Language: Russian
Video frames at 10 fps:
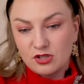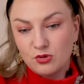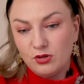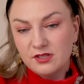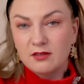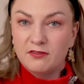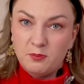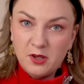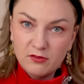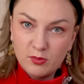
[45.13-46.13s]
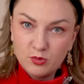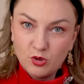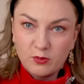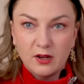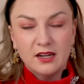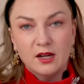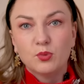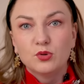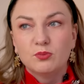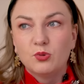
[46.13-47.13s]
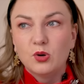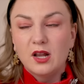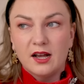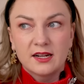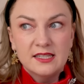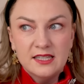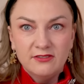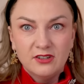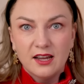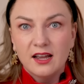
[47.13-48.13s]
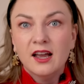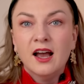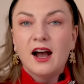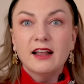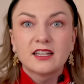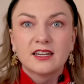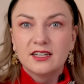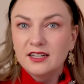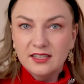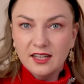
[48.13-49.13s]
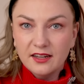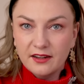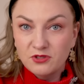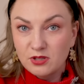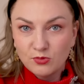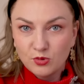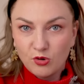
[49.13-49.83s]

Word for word: Солнцем в первом доме, она будет более активная, открытая ко всему